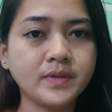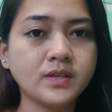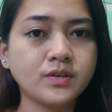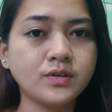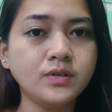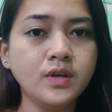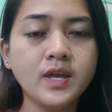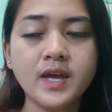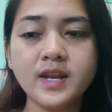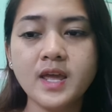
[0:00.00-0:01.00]
Ito.
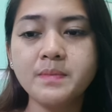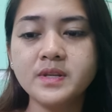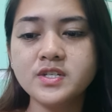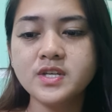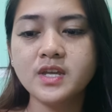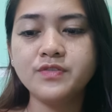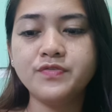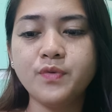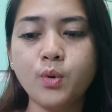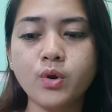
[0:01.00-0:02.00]
And I'm in the shade
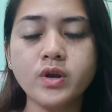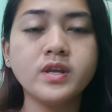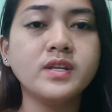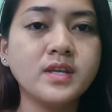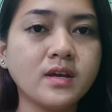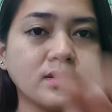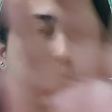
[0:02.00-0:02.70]
4. Hindi ako,